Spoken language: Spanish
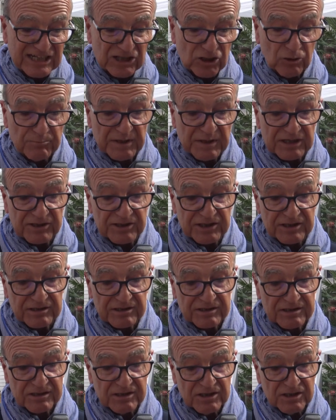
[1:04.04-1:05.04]
dejó perder
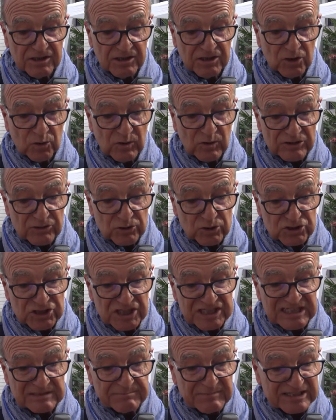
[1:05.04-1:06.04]
cuando se
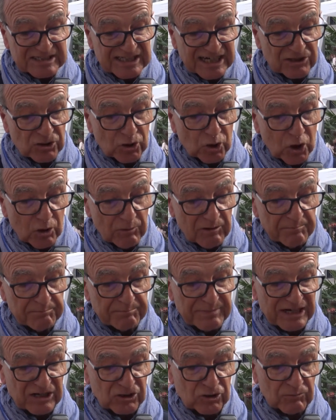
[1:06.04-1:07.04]
es demasiado joven
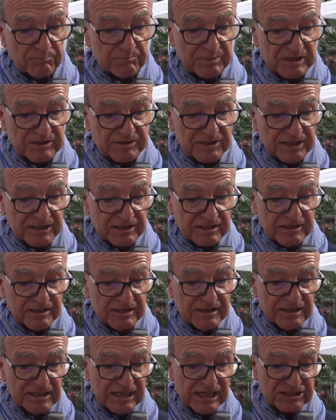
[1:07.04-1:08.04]
para comprender
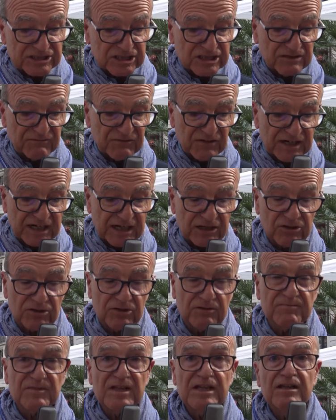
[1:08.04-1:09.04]
el
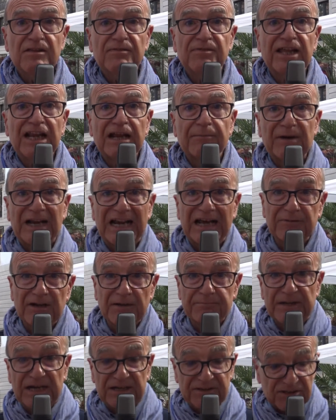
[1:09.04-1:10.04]
significado de la palabra
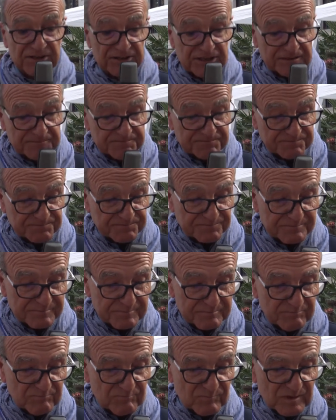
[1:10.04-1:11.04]
pérdida.
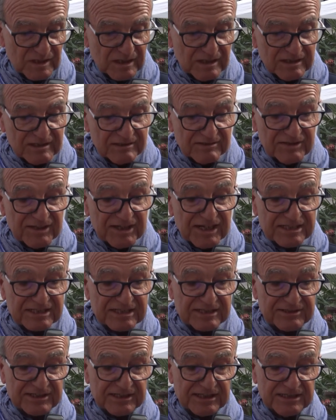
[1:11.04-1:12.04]
Días
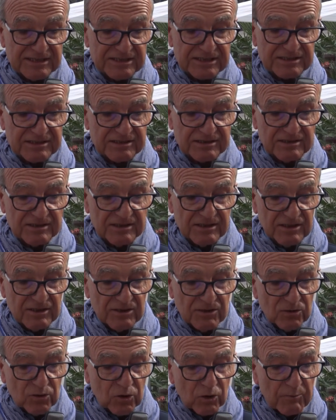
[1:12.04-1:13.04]
atrás,
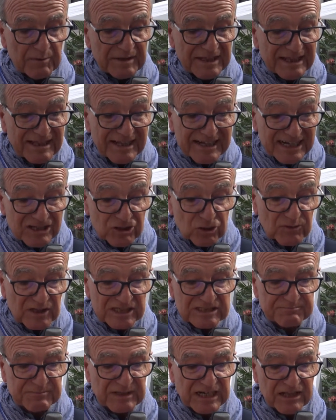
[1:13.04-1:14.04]
Olvidada ya toda
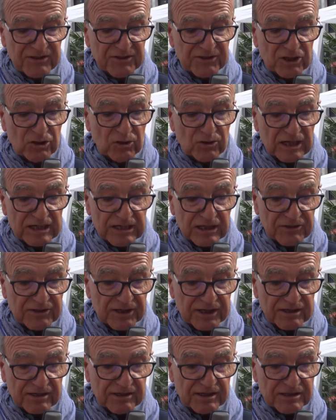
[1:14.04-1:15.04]
esperanza de
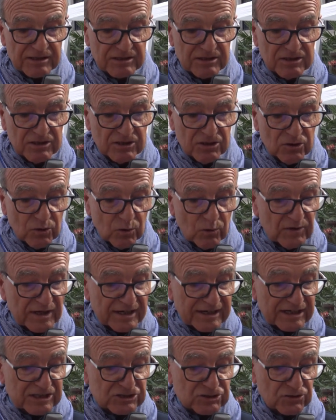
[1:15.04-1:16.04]
localizarla, una
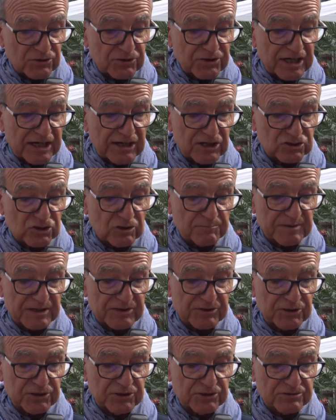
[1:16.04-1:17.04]
red social le
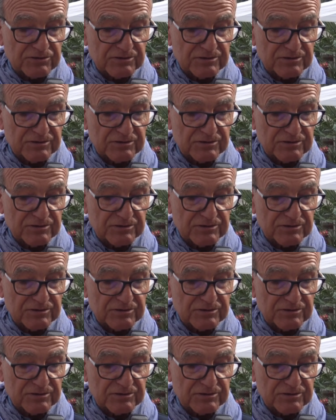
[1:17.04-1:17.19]
sorprendió.